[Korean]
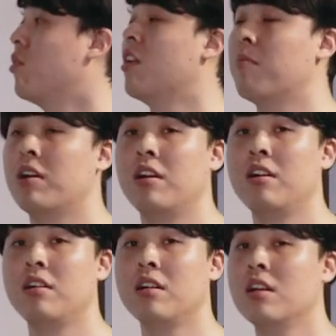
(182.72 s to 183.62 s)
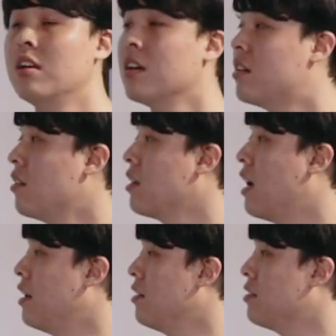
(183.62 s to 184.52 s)
프로그램을 그렇게
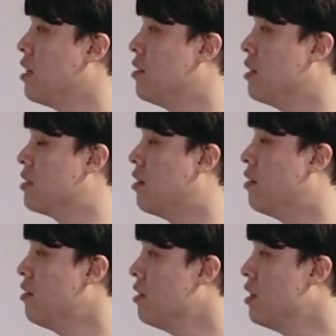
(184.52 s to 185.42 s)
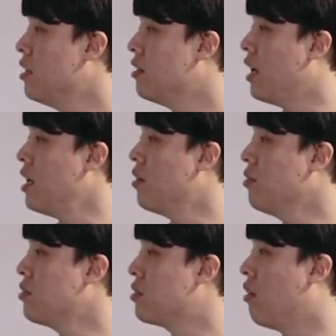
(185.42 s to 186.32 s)
하는 것에 의해서 they
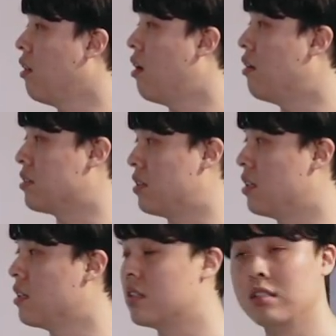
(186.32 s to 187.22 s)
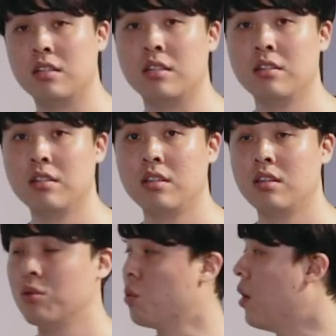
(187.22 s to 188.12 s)
also lost, 그들은
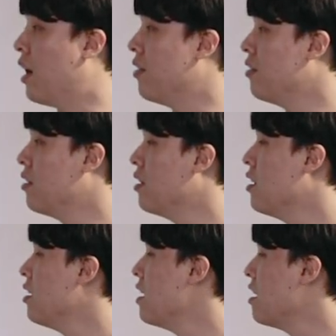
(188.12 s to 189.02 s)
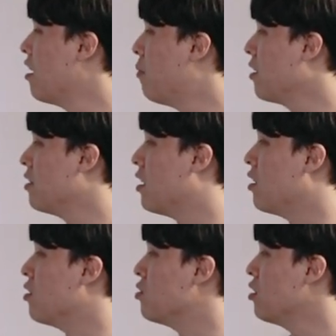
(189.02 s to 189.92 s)
또한
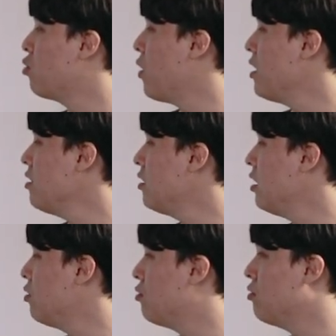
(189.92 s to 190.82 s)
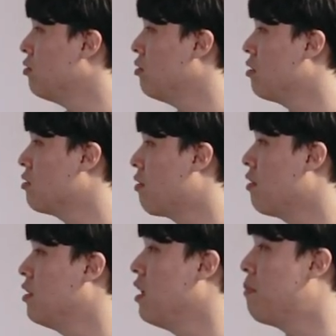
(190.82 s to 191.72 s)
잃어버린다는 거죠. 20 to
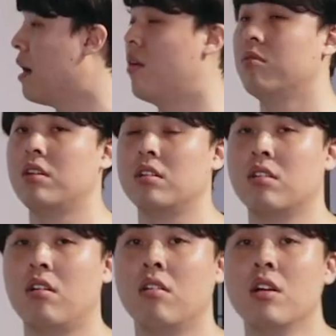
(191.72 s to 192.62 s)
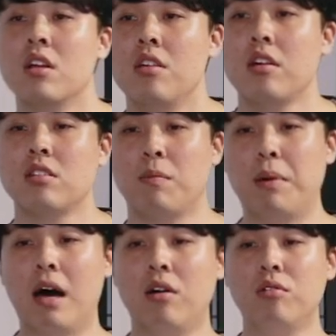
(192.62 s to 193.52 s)
30 pound에서 여기서
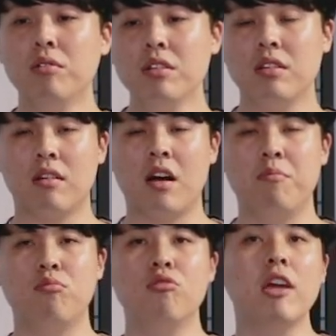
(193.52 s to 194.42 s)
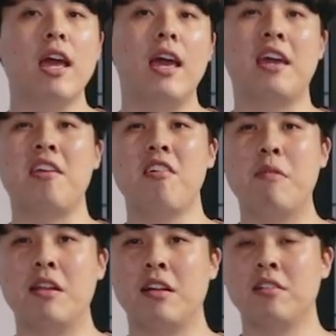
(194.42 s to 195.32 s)
파운드가 무게의
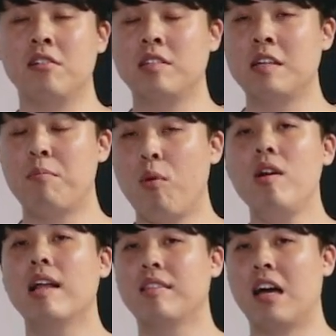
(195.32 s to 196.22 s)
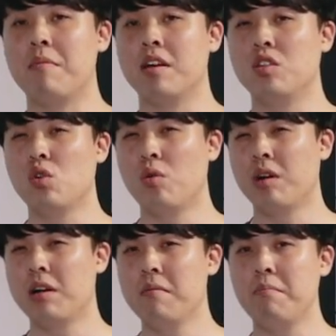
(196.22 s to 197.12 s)
개념이라는 것을 몰랐다면
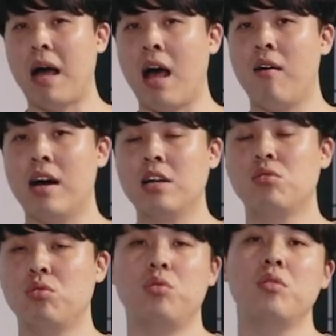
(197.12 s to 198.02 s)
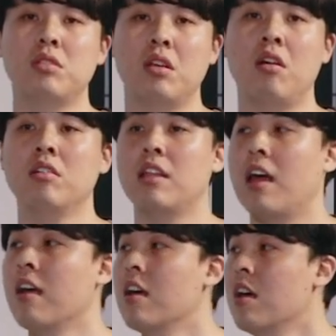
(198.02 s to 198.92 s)
조금 방황할 수도 있어요.
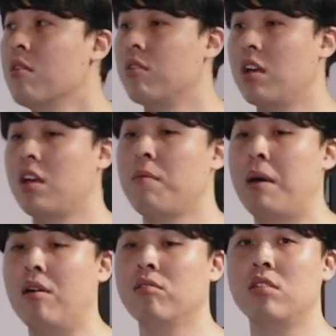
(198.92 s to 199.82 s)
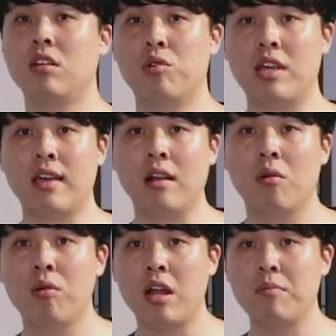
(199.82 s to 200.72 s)
근데 우리 파운드는 우리
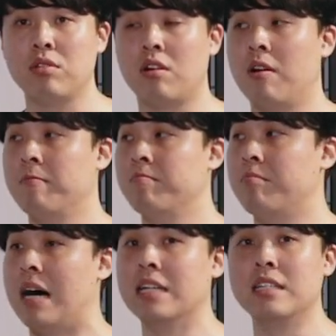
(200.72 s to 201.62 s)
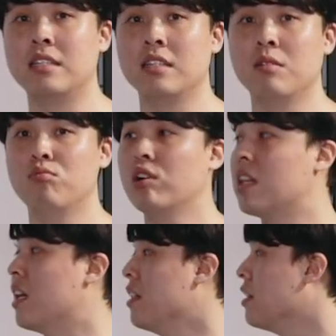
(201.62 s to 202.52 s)
킬로그램처럼 많이 쓰는 무게
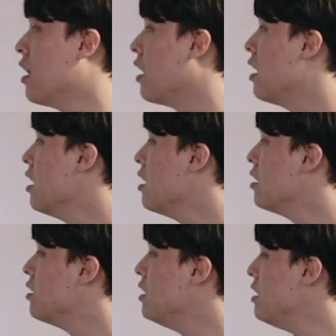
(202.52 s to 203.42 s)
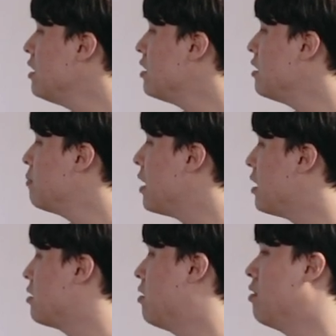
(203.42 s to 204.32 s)
단위인데
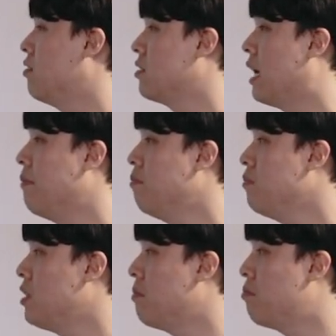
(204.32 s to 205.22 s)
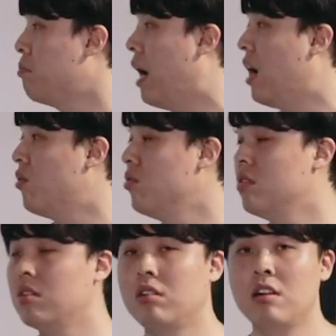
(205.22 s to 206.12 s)
20에서 30
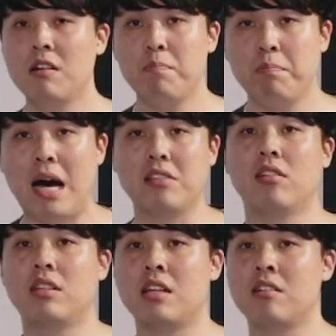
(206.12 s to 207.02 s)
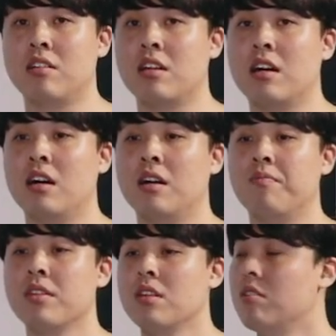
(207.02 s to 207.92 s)
파운드를 빠졌다는
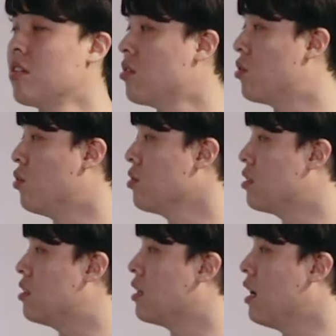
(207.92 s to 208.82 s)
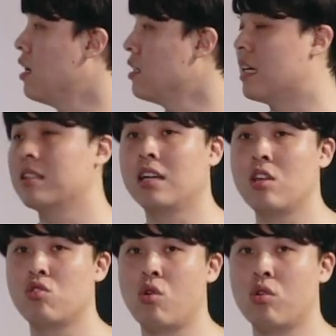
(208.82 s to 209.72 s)
거니까 여기서 로스트가
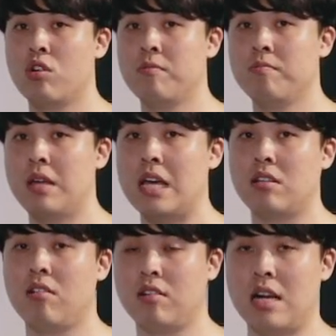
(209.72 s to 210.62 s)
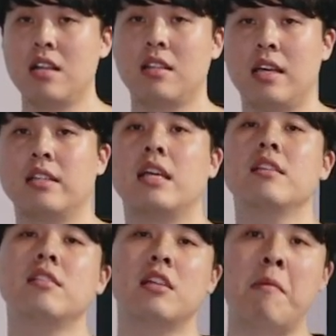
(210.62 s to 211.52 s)
상당히 조금 해석을 할 때
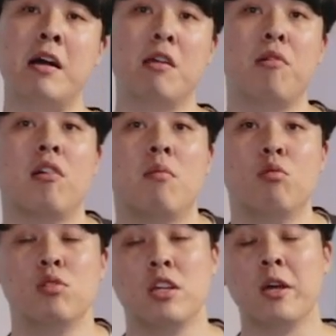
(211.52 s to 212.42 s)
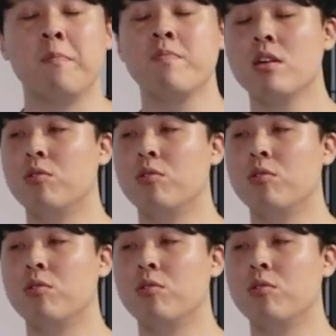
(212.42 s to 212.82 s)
센스가 많이 필요한 부분이에요.